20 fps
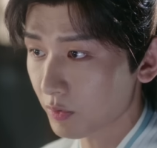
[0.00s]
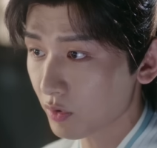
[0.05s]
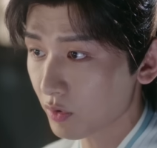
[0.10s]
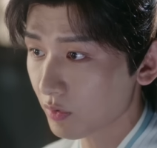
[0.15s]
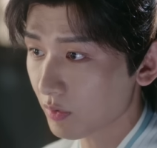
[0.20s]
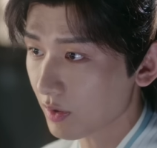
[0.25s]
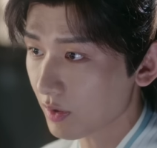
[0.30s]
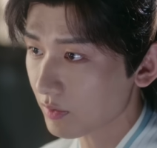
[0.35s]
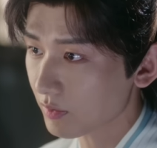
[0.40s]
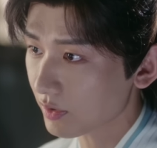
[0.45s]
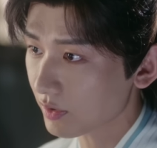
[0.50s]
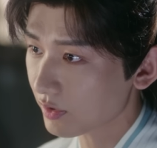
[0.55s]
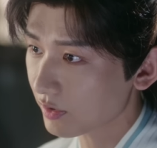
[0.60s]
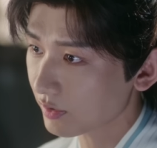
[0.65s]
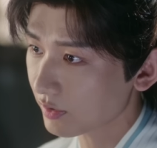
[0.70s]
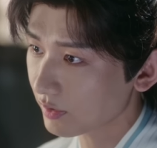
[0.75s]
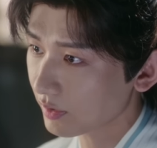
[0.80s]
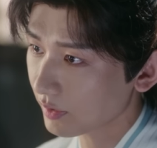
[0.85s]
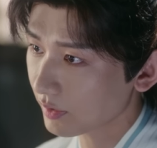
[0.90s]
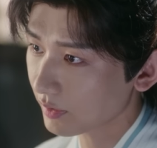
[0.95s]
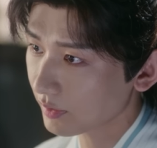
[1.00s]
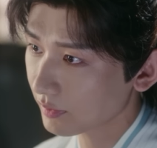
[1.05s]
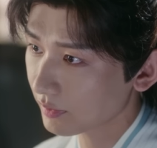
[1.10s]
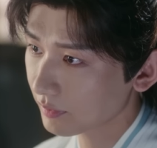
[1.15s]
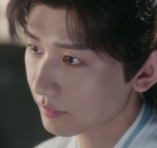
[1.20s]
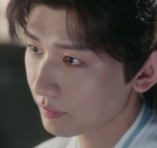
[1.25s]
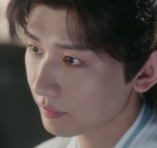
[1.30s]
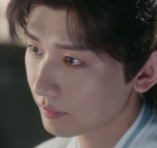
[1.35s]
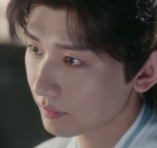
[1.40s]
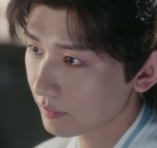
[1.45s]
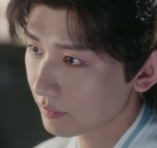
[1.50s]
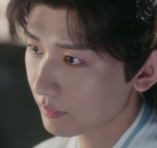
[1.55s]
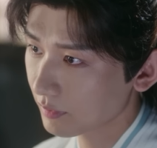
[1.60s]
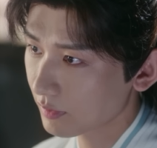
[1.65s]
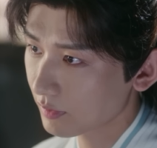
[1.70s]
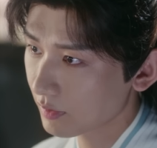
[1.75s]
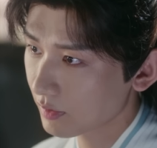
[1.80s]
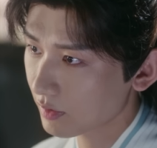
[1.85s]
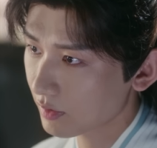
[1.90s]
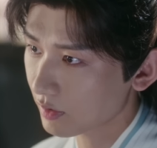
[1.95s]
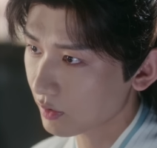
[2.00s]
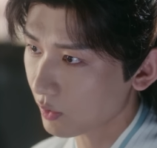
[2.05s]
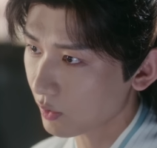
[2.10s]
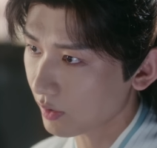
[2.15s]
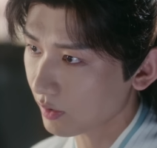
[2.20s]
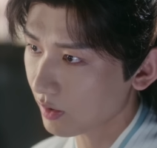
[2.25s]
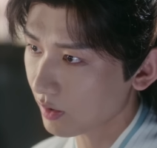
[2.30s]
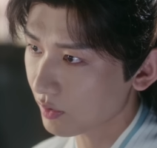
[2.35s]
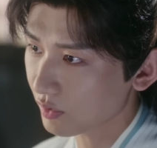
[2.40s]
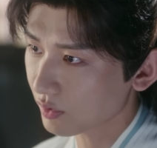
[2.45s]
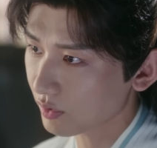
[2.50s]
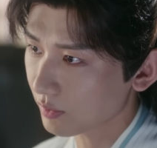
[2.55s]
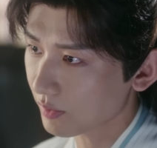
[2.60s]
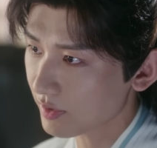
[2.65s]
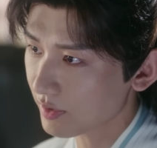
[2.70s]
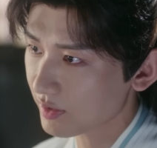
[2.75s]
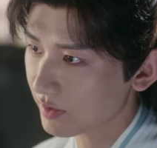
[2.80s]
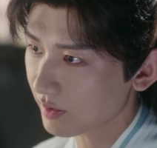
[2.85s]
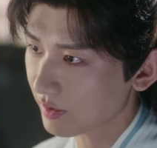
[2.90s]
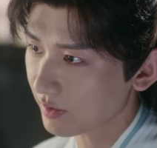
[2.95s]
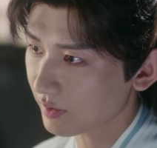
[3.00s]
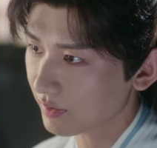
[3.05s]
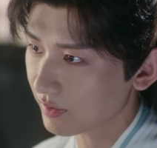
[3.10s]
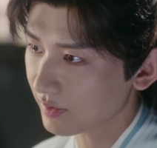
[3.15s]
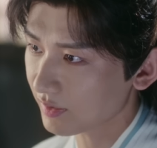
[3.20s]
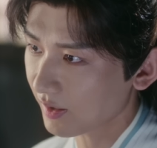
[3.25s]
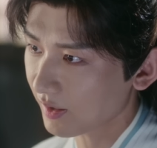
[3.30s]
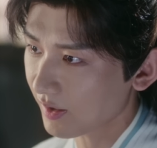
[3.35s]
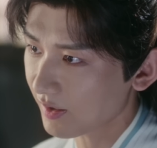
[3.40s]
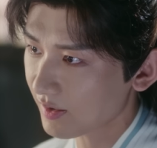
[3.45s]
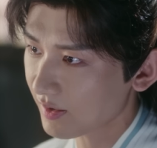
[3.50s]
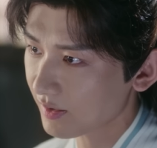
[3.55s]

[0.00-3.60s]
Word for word: Người không cần quan tâm ta là ai, chỉ cần nói cho ta đáp án ta muốn.